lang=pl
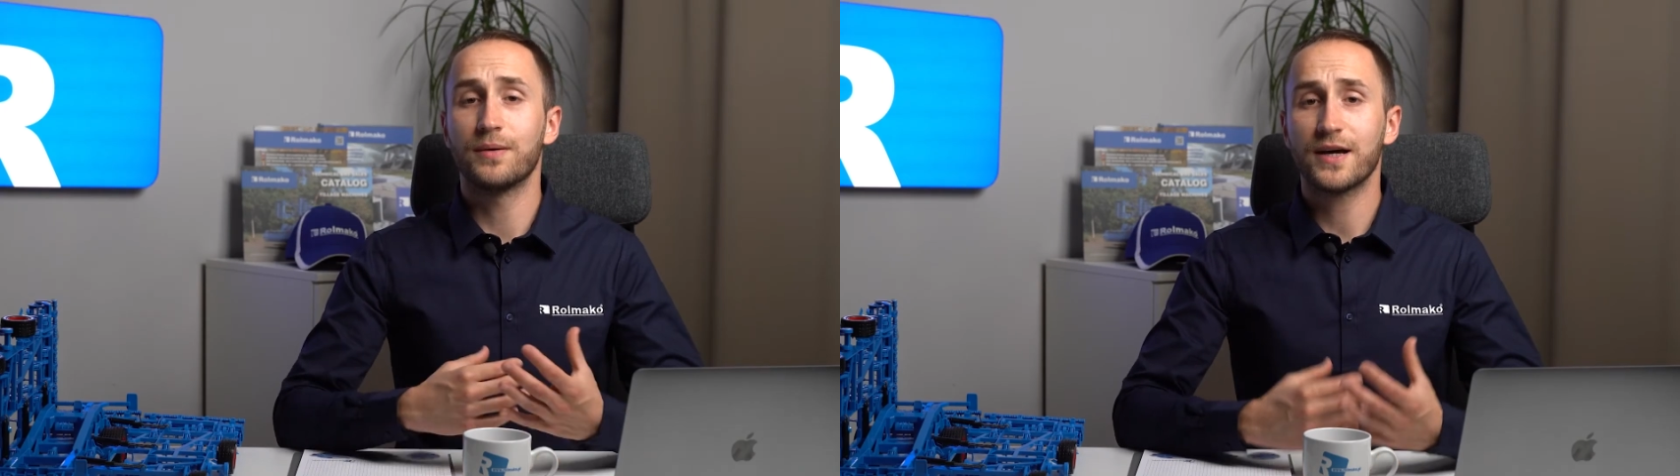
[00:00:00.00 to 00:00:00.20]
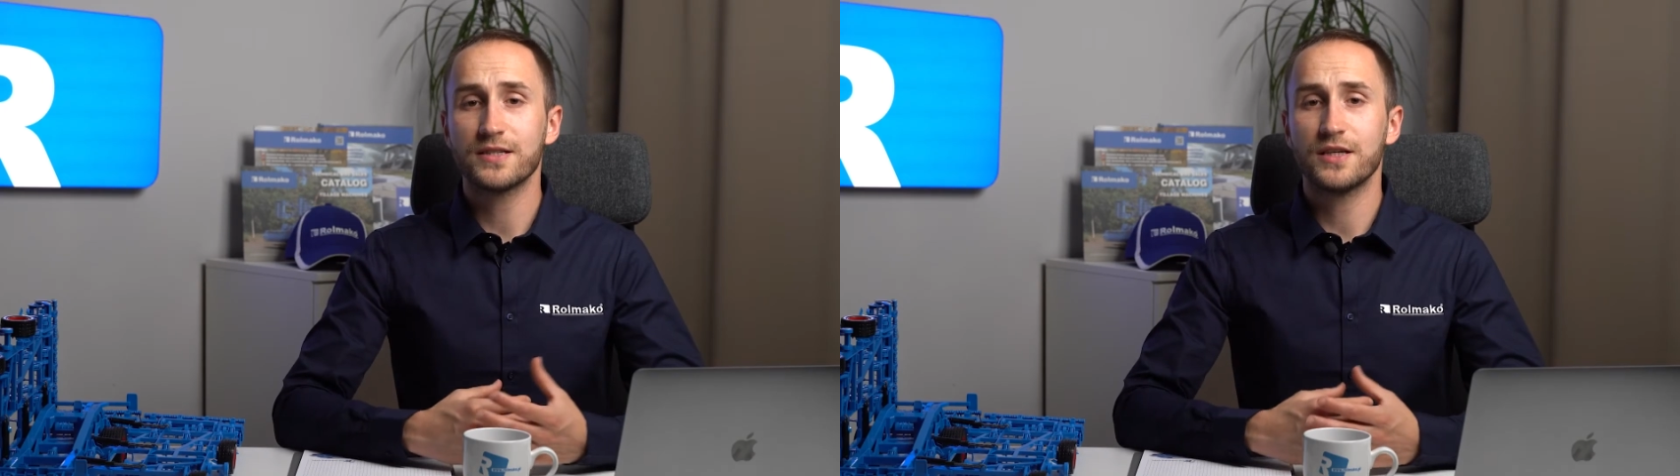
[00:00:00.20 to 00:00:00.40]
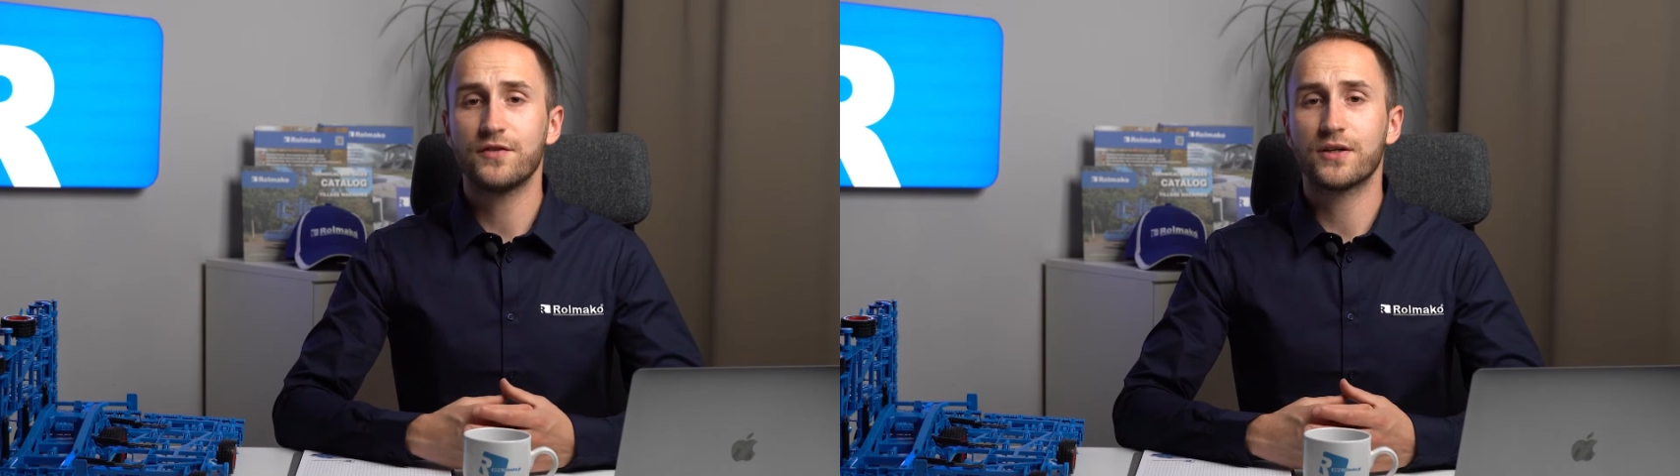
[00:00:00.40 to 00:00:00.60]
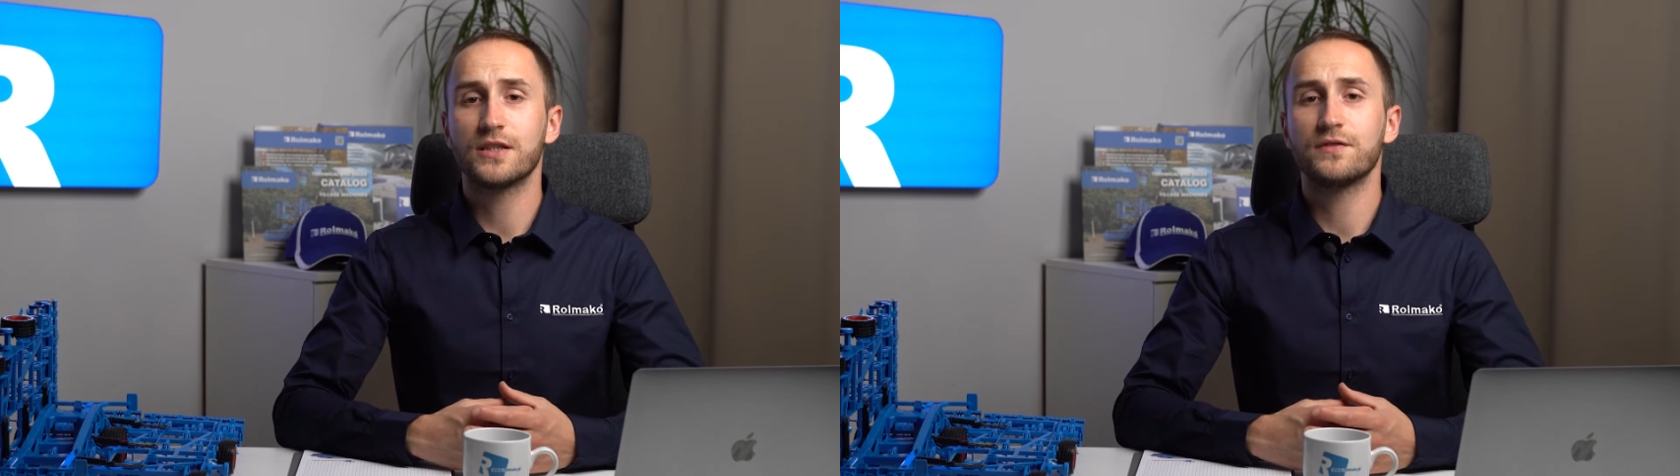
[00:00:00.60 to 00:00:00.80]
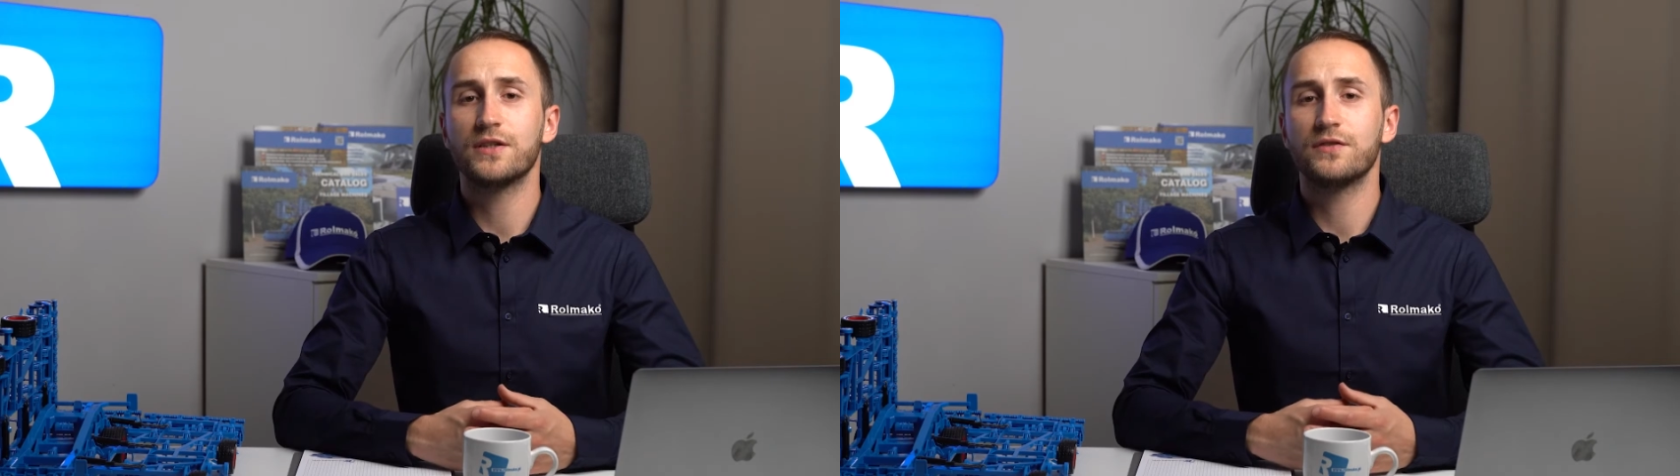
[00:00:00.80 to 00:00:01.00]
bardziej
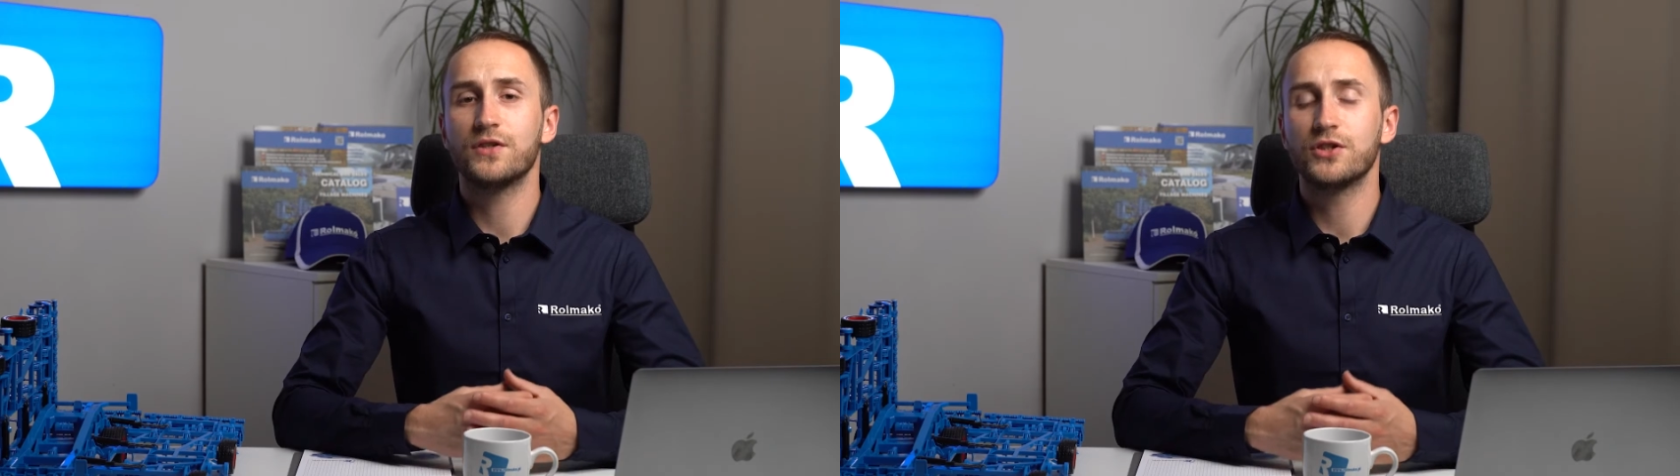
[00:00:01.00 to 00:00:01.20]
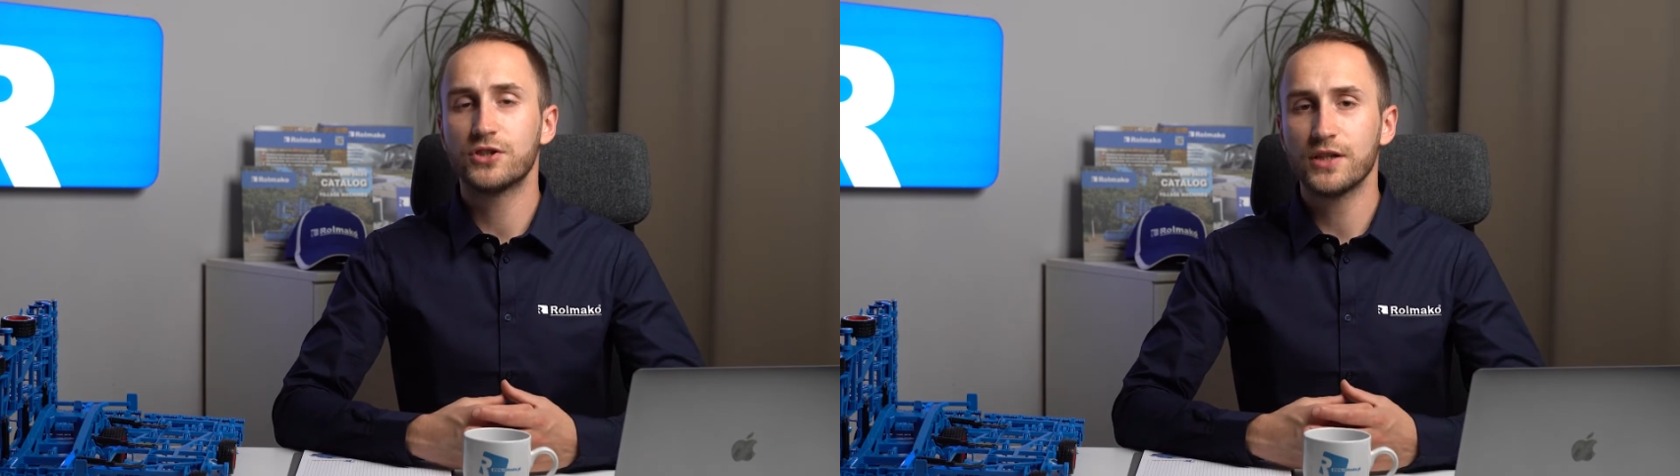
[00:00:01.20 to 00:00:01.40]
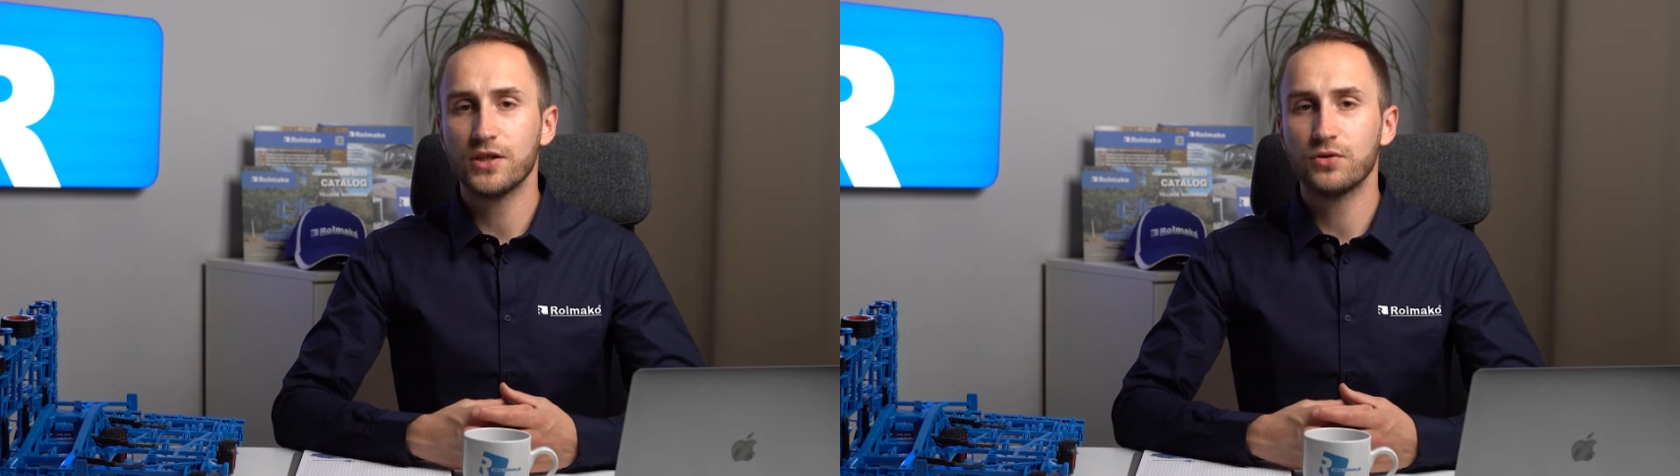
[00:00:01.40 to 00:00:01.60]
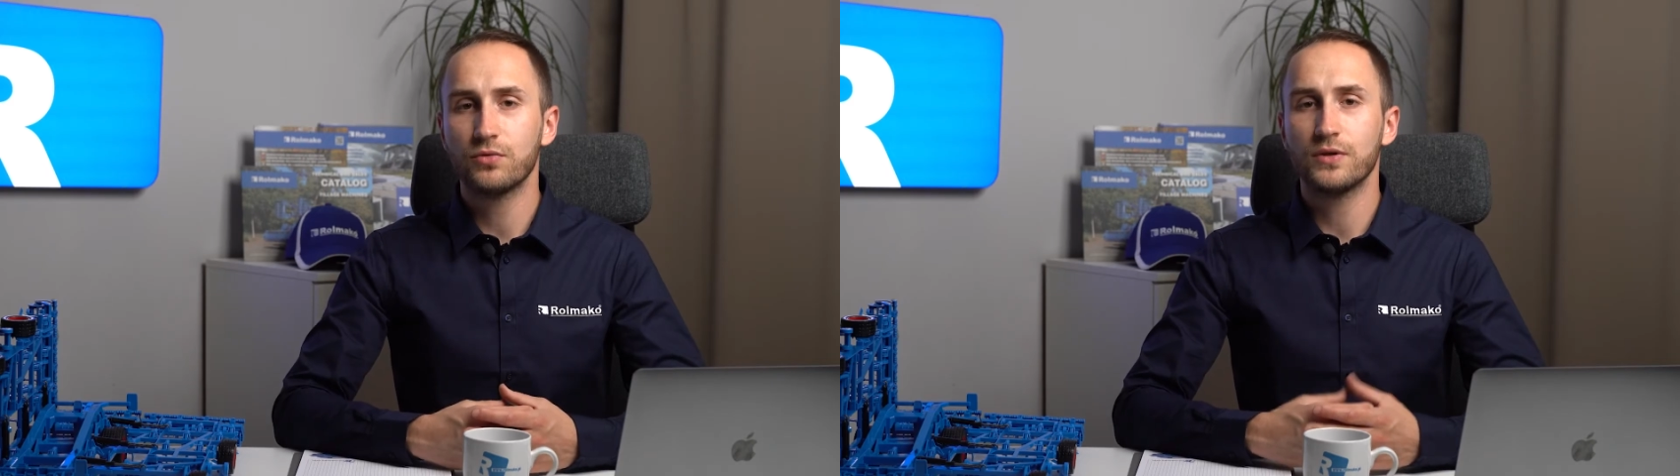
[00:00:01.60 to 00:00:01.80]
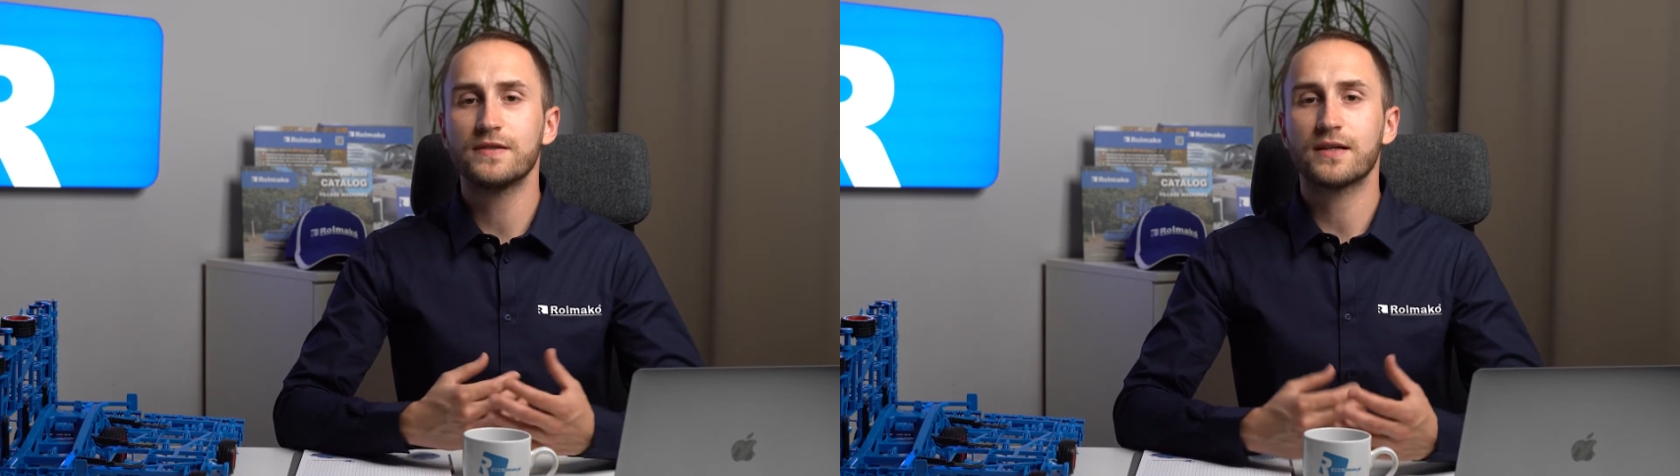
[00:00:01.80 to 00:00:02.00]
efektywny w
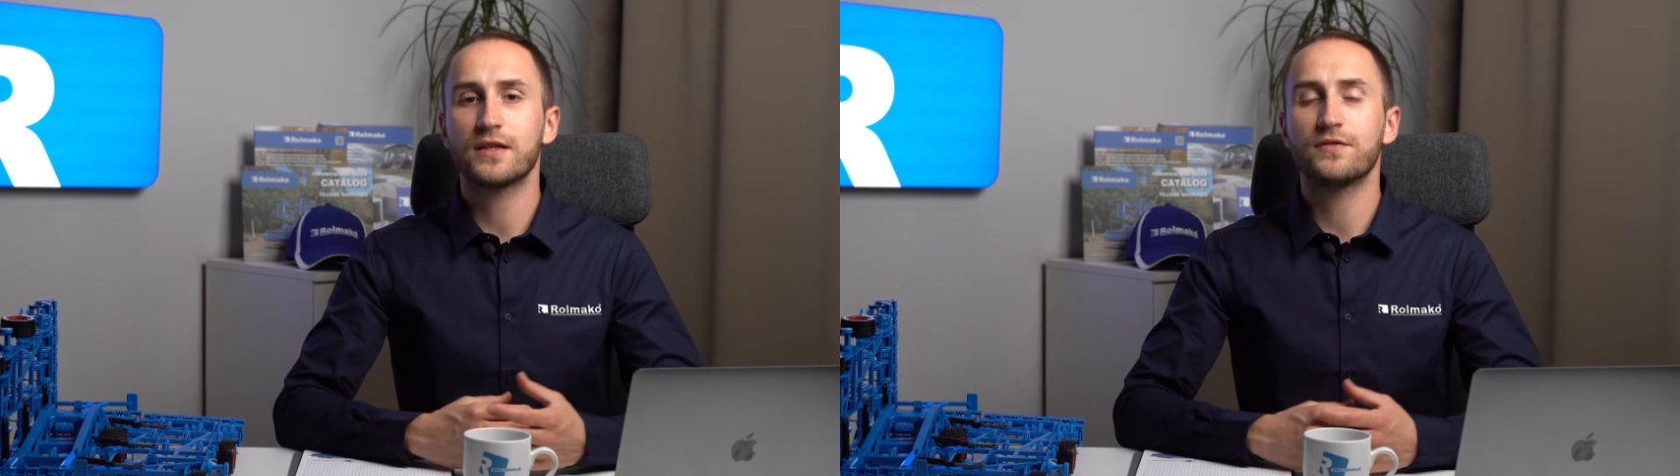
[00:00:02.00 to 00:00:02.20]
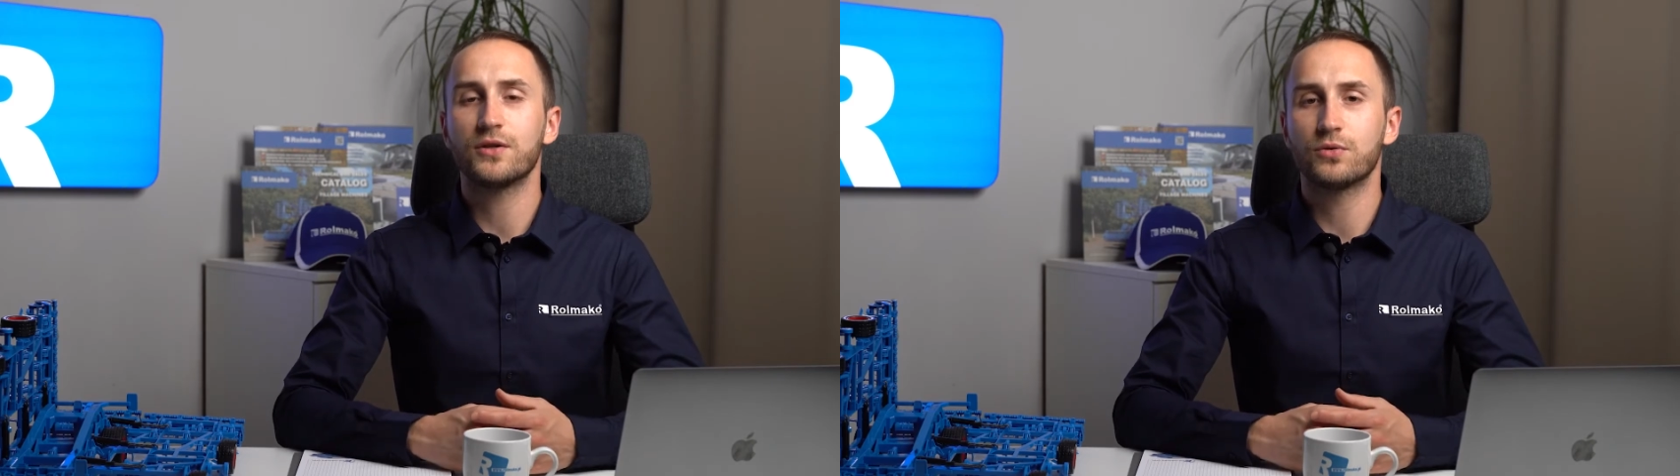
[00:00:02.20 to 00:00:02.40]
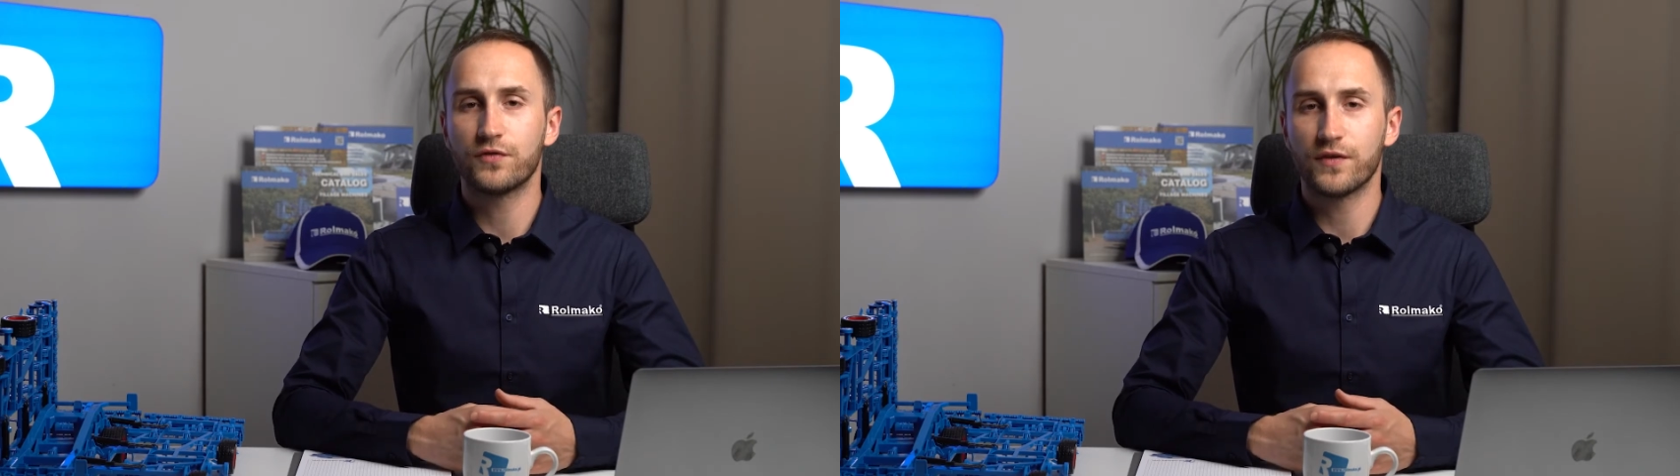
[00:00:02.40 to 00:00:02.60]
niszczeniu i zakrywaniu